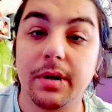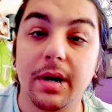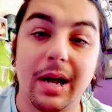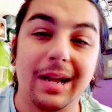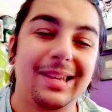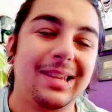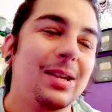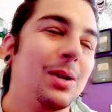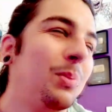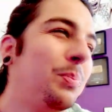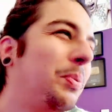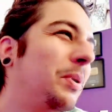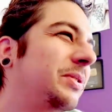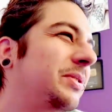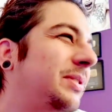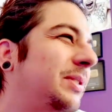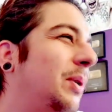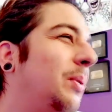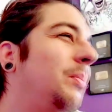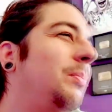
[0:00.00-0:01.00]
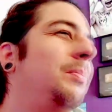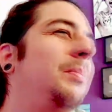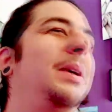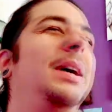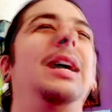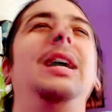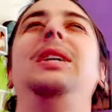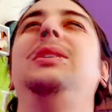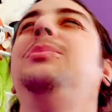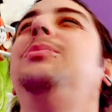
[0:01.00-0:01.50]
Aqui eu posso ser o
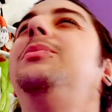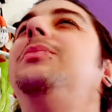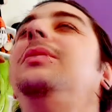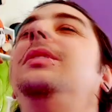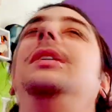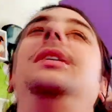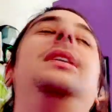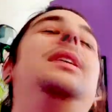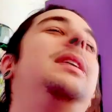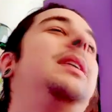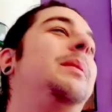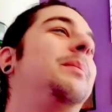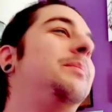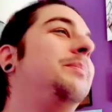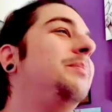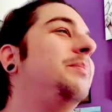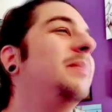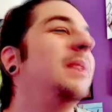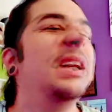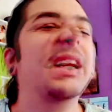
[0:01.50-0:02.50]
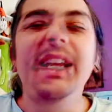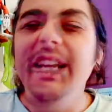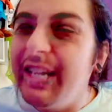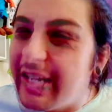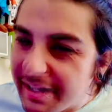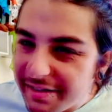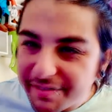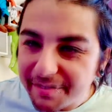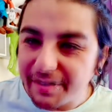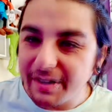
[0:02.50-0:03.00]
mesmo,
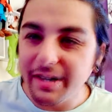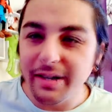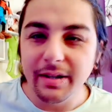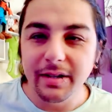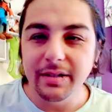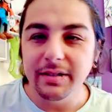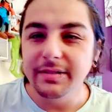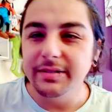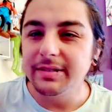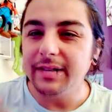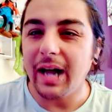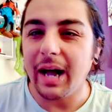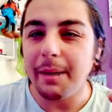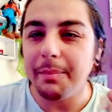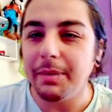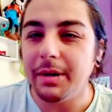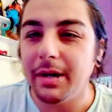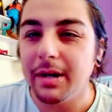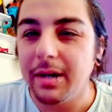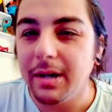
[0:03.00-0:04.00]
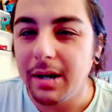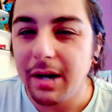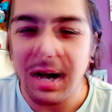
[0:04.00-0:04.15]
livre, sabe?